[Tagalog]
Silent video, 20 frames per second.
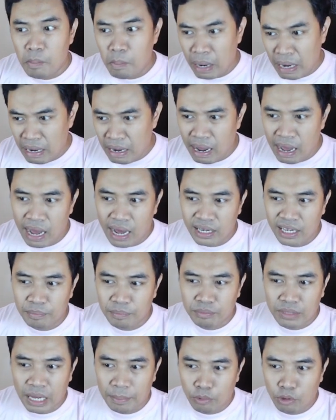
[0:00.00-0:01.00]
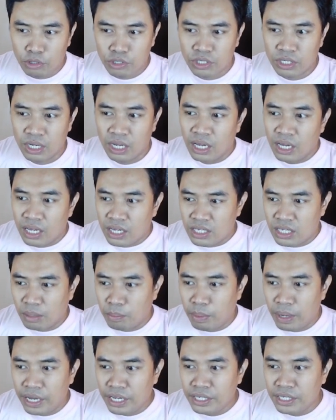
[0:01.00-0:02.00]
Malalim. Tapos,
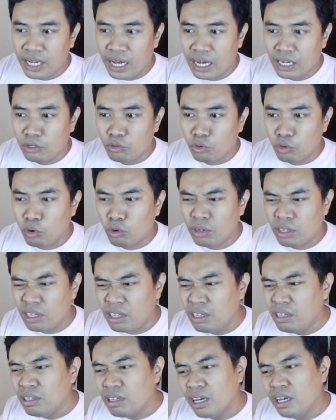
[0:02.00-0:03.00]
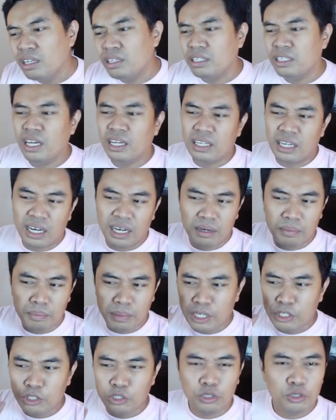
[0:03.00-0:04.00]
sabay na, Rook E8. Yan ang
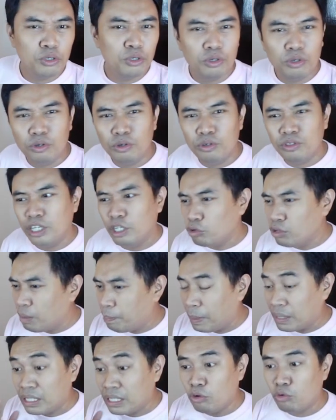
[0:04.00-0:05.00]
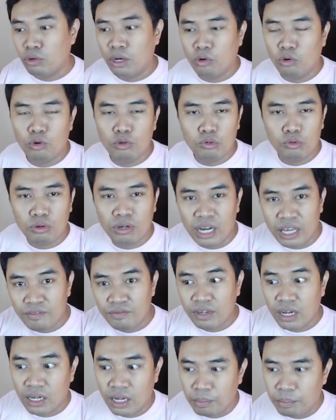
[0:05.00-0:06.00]
medyo, dito napatanong ako nung
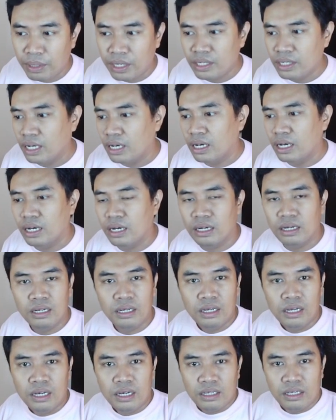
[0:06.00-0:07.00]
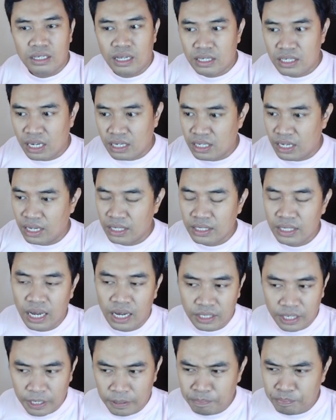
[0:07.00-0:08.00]
live kagabi na nasaksihan
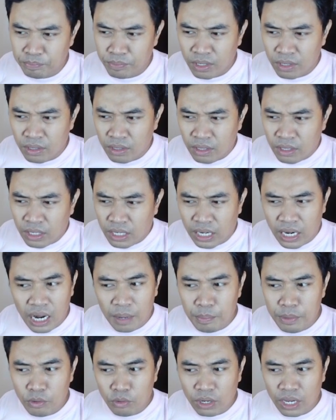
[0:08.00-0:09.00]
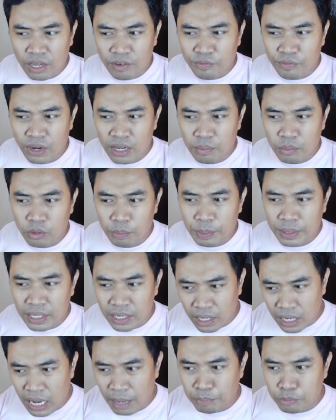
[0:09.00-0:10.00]
natin. Grabe yung F5, oh,
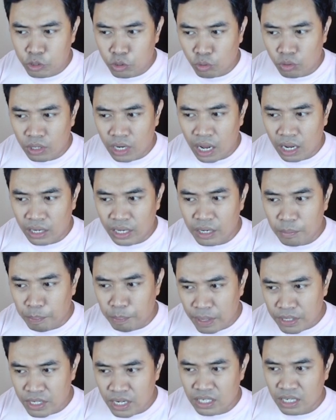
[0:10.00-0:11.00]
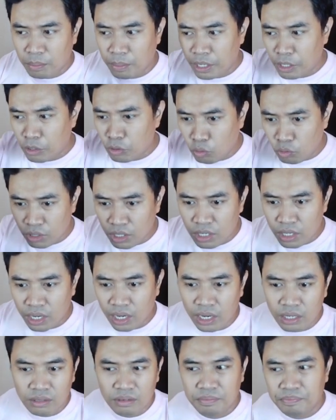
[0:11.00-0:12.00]
pinakapture lang and pasan sabay Rook
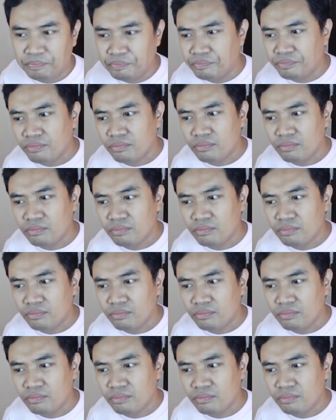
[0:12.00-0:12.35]
E8.